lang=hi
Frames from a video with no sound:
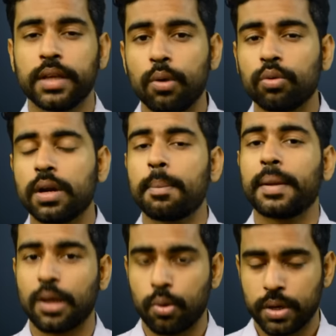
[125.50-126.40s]
है उनका
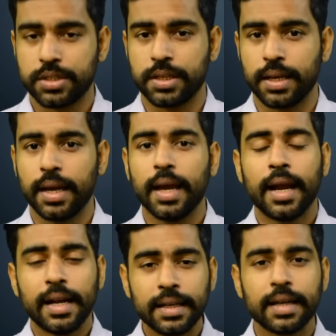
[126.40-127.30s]
पता होना चाहिए
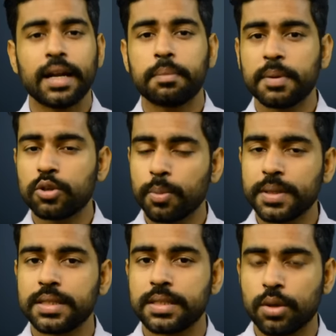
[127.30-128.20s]
इंटरनेट पे जो भी
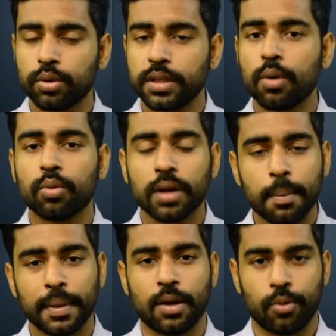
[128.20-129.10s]
चीज़ें होती है उनका
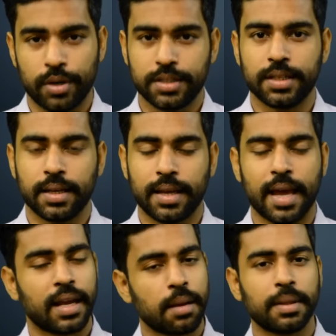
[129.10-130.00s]
पता होना चाहिए
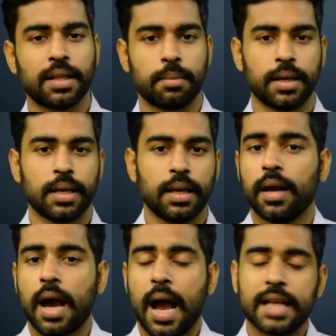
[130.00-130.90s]
कहने का मतलब है
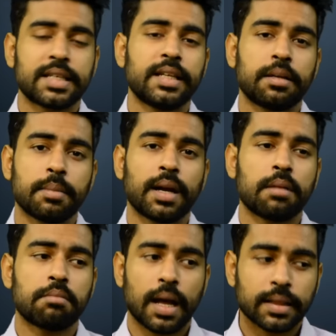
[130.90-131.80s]
आज की डेट में अगर
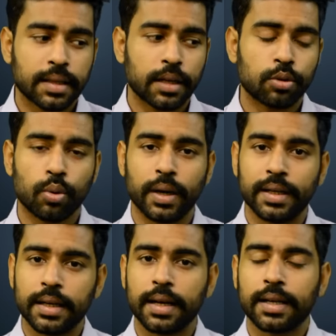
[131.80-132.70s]
हम बात करें तो
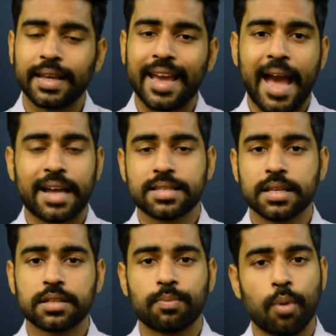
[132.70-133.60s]
इंटरनेट की
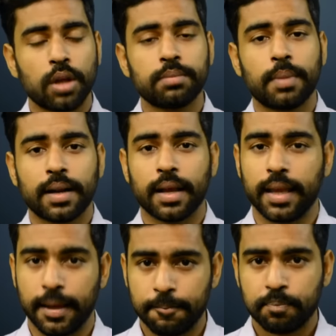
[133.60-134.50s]
एक्सेस बहुत बढ़
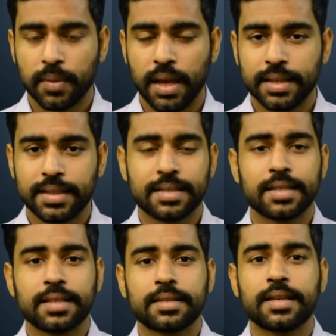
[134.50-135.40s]
रही है जैसे
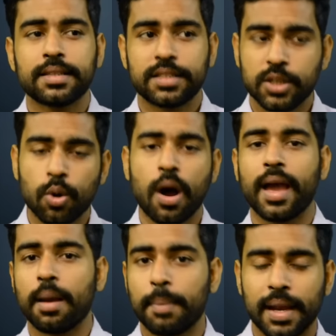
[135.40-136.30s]
जैसे जियो
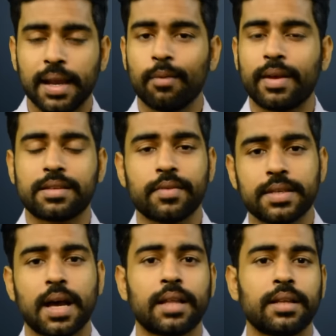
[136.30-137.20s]
आया पहले वैसे
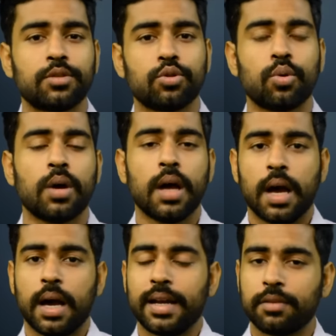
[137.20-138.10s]
वैसे अदर जो
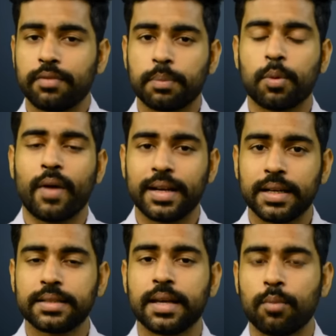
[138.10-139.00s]
नेटवर्क
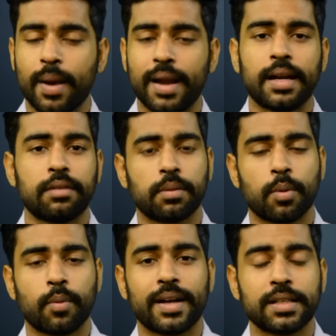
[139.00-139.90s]
प्रोवाइडर्स है मोबाइल नेटवर्क
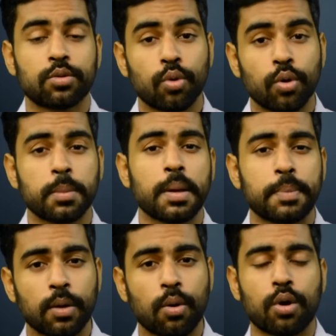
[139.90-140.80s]
प्रोवाइडर्स उन्होंने भी
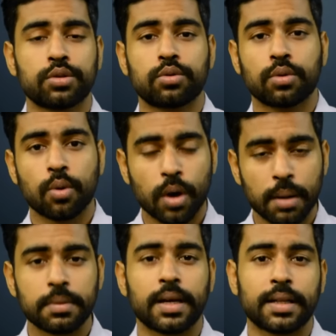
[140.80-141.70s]
अपने कॉस्ट को
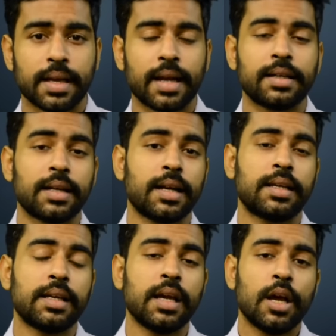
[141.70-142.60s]
कम कर दिया इंटरनेट
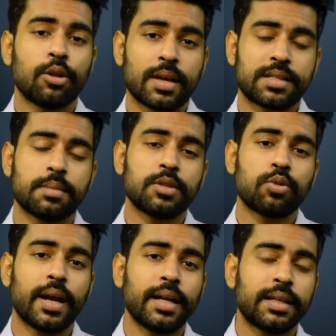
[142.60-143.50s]
की तो ऐसे में जो
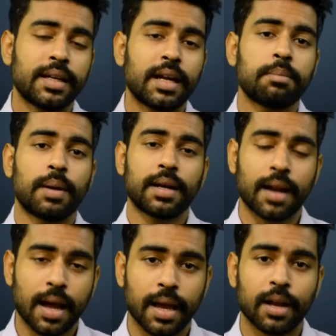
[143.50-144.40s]
है इंटरनेट बढ़
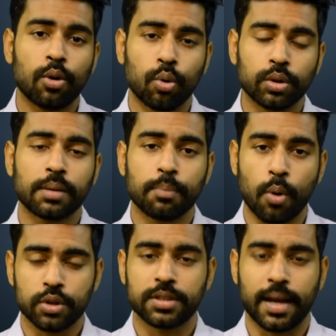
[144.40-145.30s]
रहा है लोगों तक
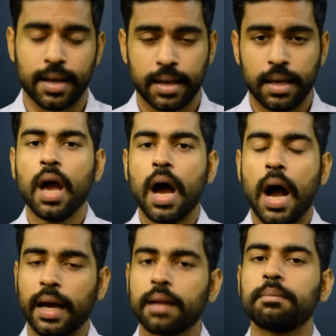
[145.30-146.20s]
पहुँच रहा है
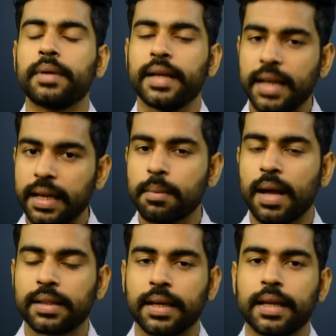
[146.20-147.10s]
अगर हम डेटा की
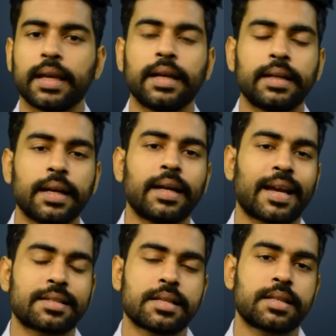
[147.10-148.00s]
बात करें कि इंटरनेट
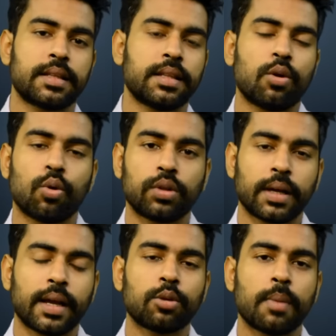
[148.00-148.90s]
एक्सेस कितने लोगों
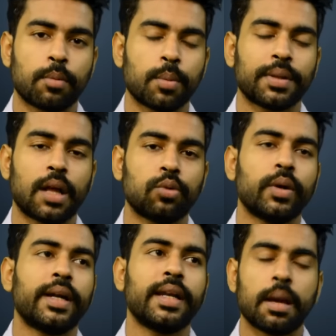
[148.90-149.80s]
तक है तो मैं आपको बता दूं
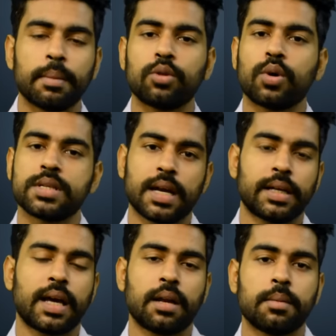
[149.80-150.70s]
इंडिया में
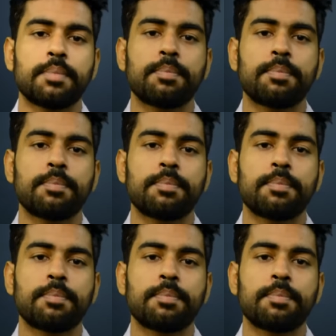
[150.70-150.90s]
2018 में